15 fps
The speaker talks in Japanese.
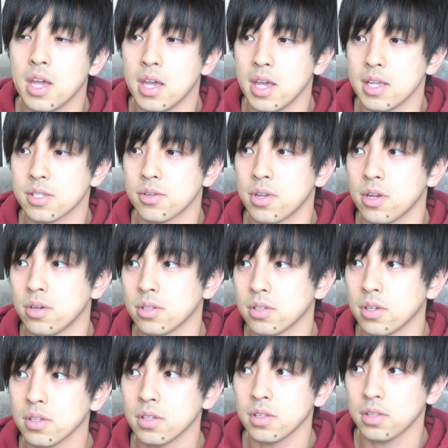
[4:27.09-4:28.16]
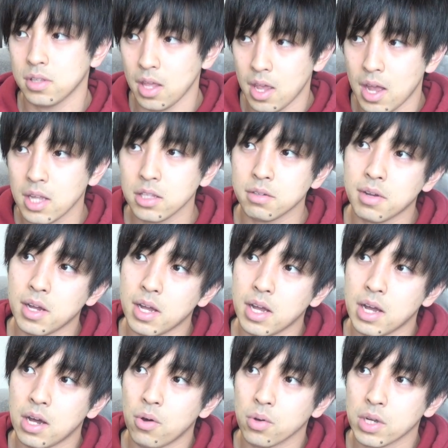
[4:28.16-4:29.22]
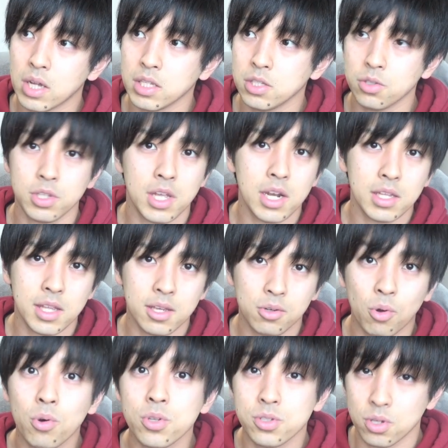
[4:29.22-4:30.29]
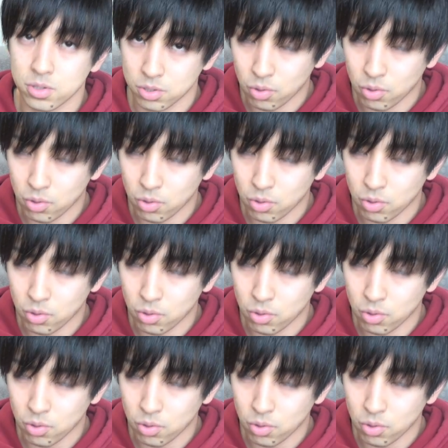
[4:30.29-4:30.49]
えー、それを取って、あとは、他にちょっとやりたい構想、